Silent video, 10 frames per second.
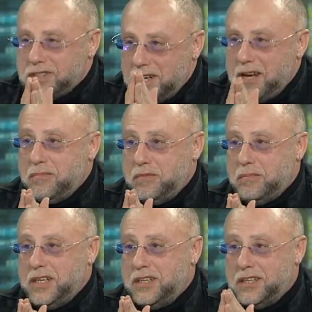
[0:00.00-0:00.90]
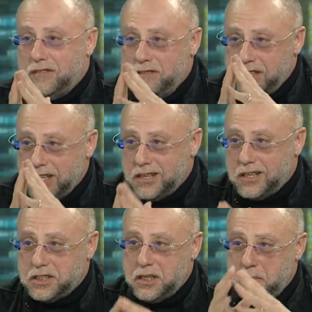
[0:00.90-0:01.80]
знаем мы Майданы, видели
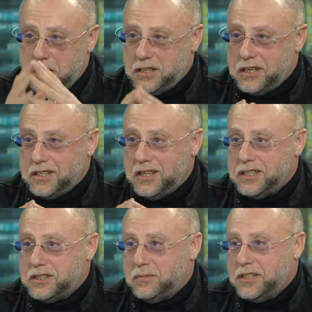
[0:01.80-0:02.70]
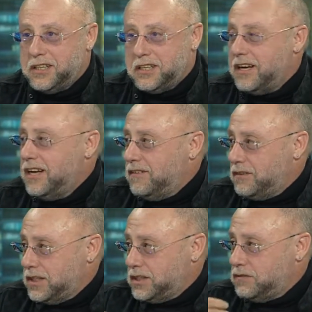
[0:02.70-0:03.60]
разные и Майданы, и антимайданы.
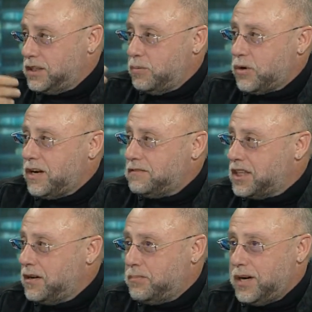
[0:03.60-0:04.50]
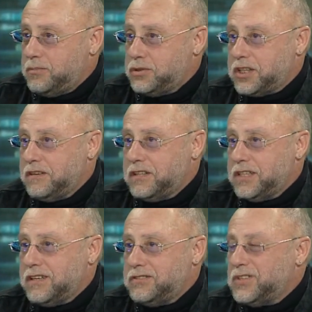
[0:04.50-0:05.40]
Вот эти все мураевские бабушки,
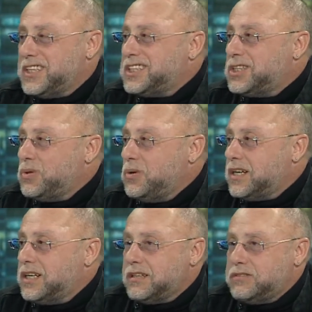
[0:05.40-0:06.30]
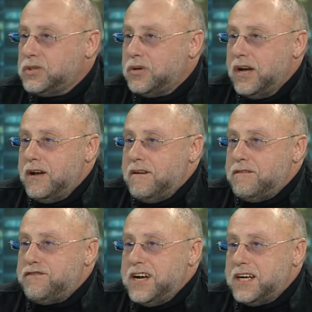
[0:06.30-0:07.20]
вот это все, настолько это все
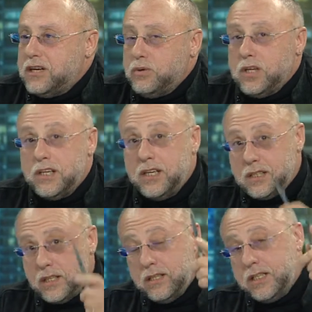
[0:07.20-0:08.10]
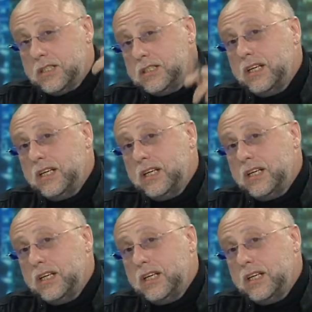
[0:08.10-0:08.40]
фейк и унылые. Я согласен